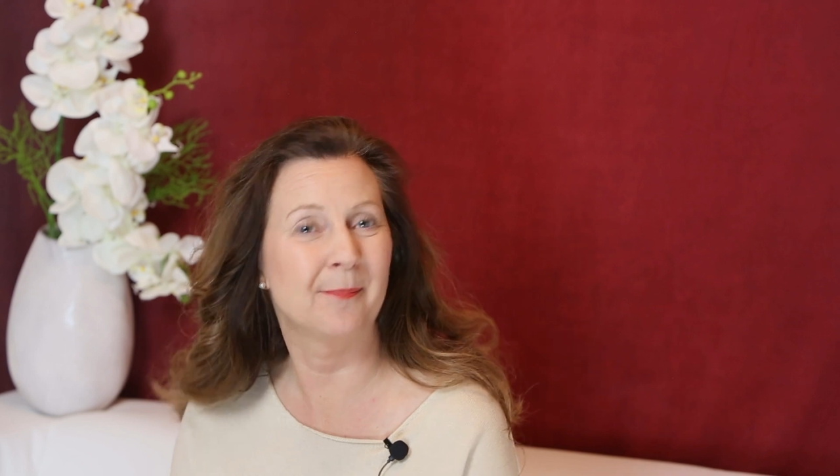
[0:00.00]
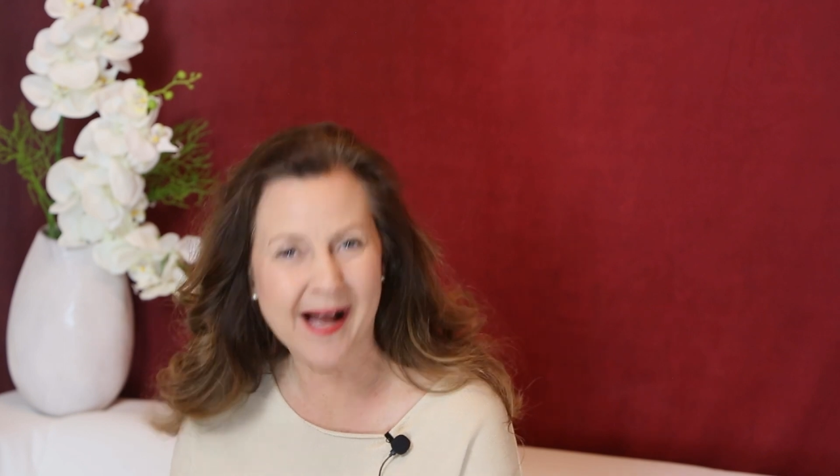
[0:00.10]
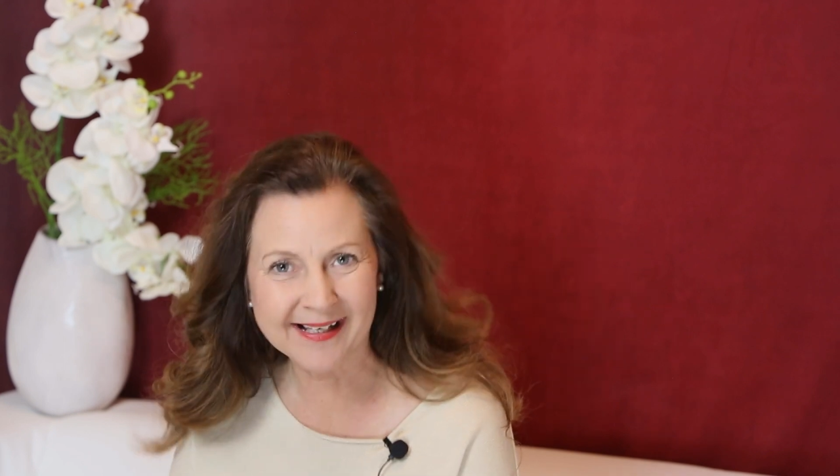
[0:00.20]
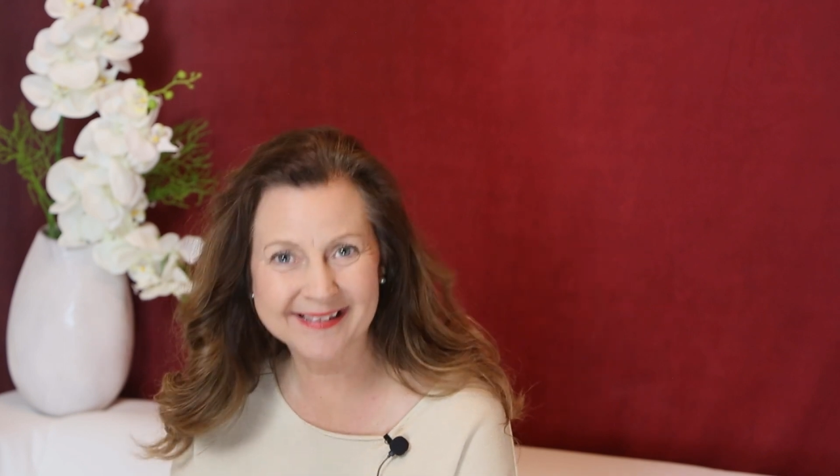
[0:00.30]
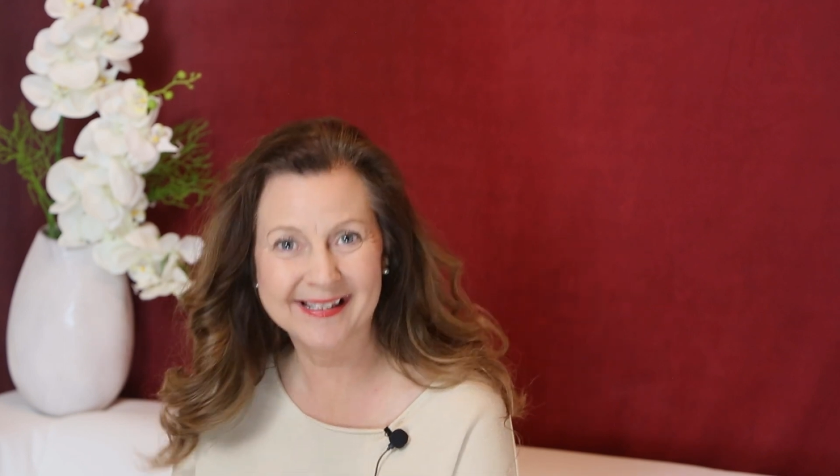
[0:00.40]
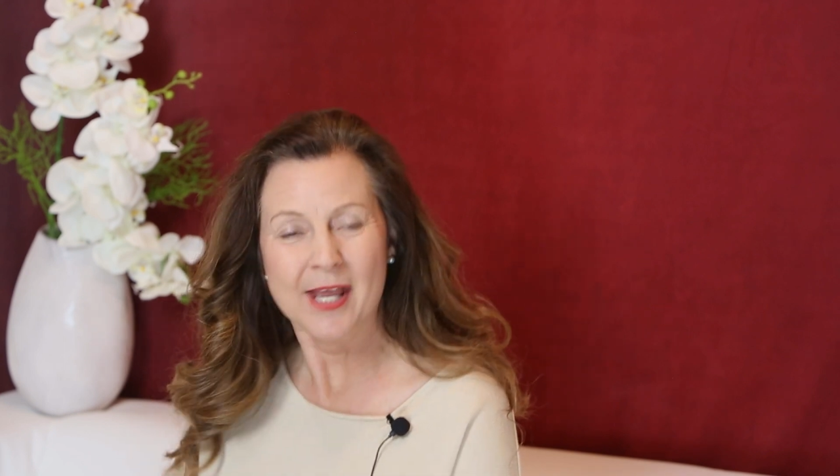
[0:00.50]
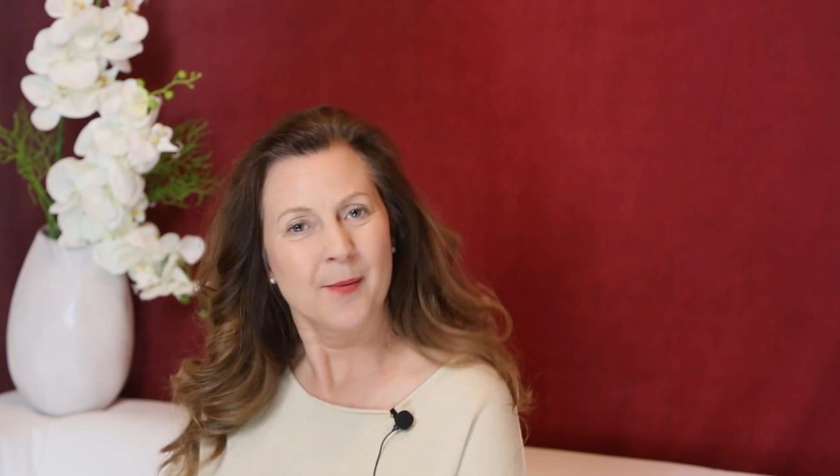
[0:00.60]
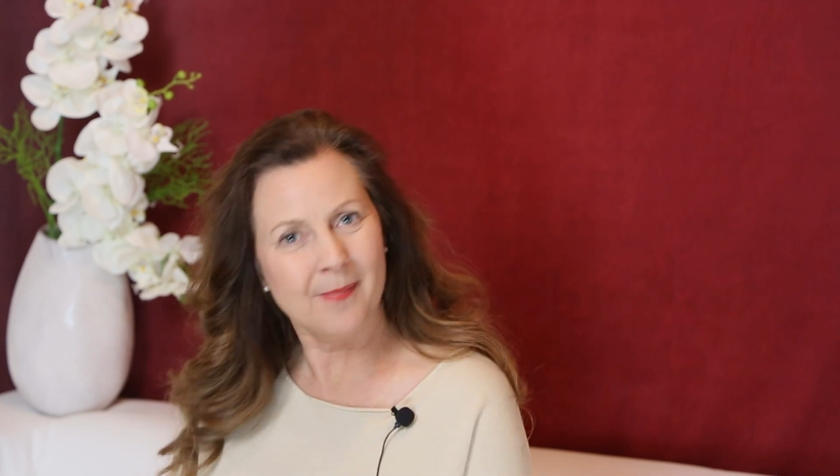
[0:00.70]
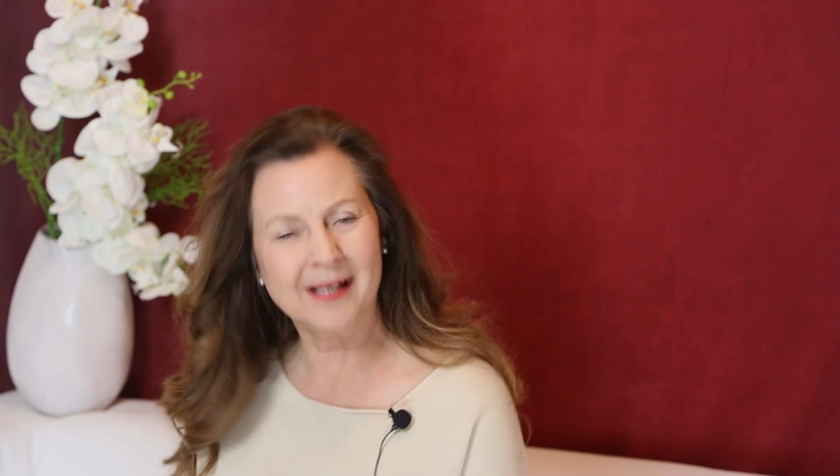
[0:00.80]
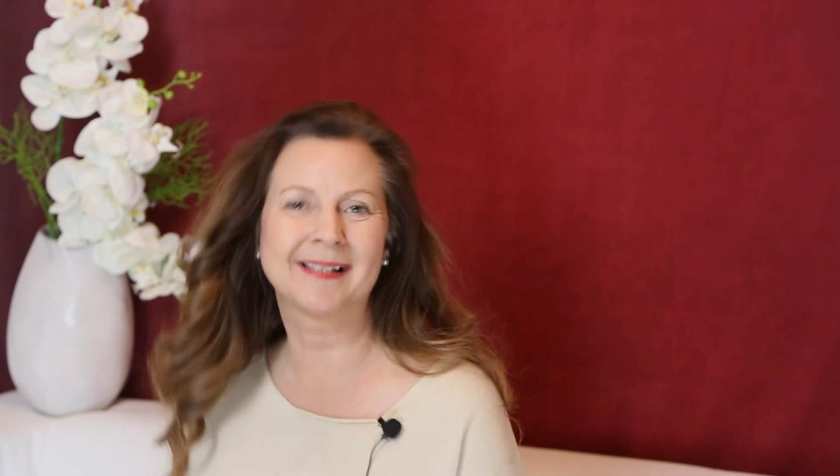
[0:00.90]
mach's,
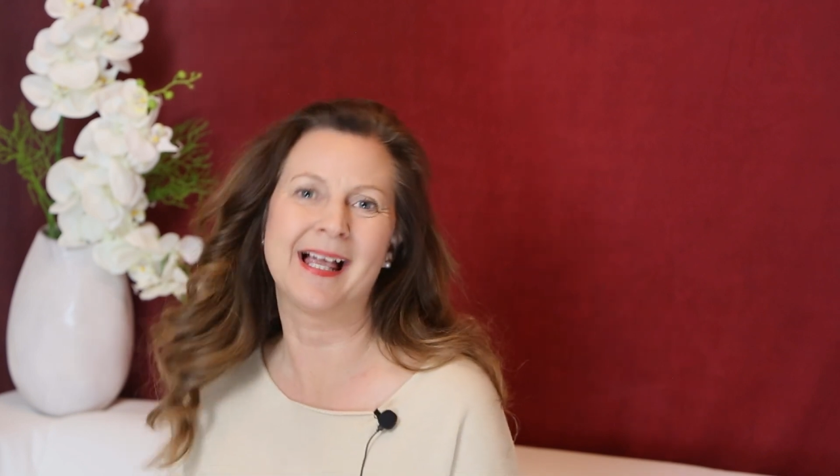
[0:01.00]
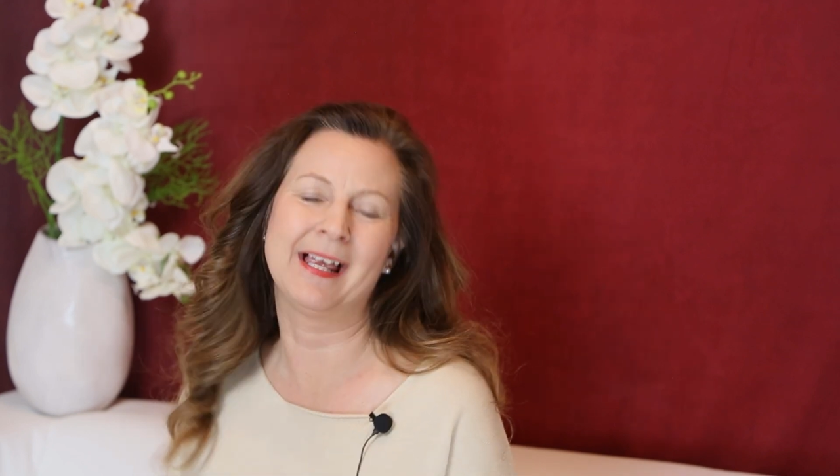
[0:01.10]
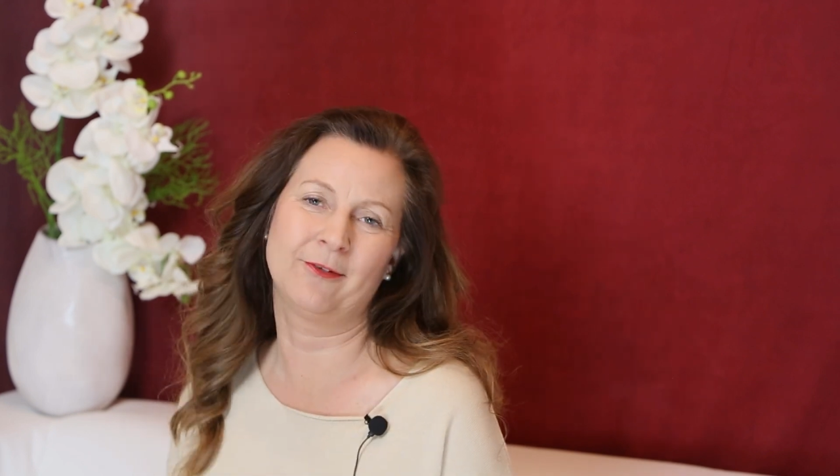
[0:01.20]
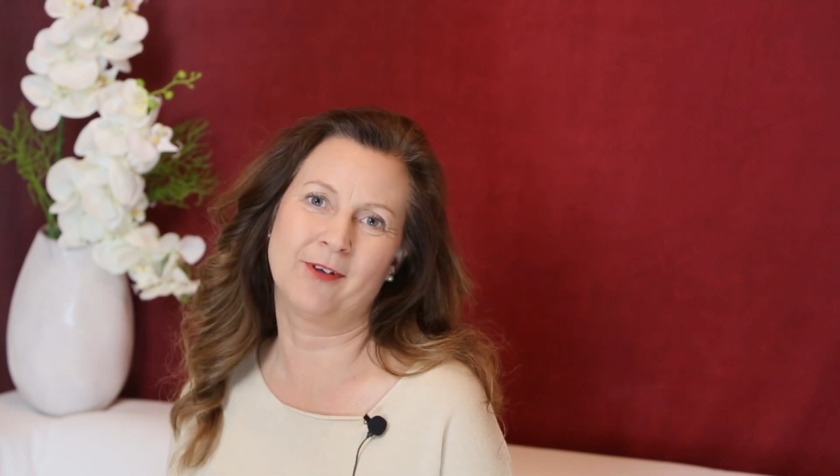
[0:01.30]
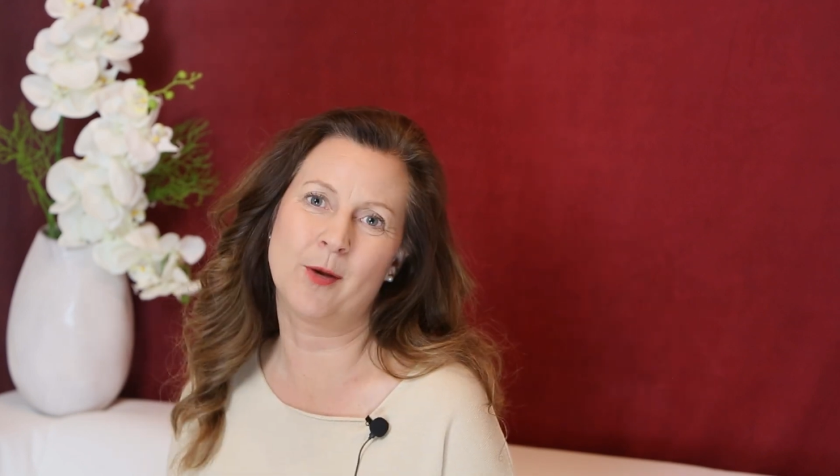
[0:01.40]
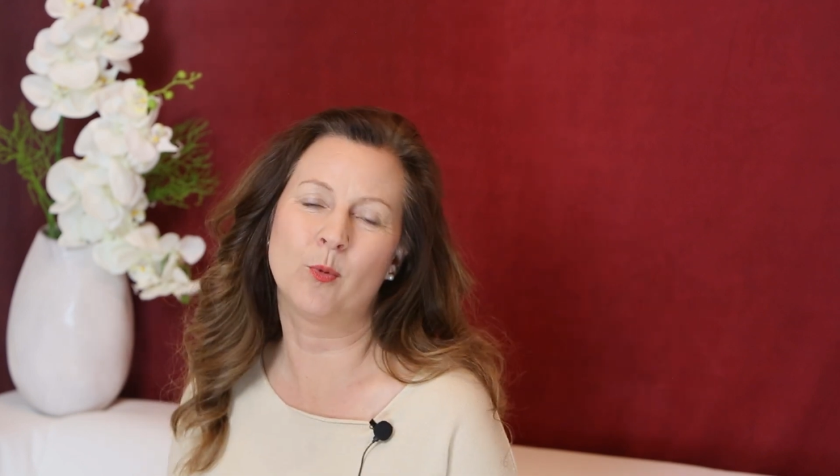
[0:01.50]
mach's einfach,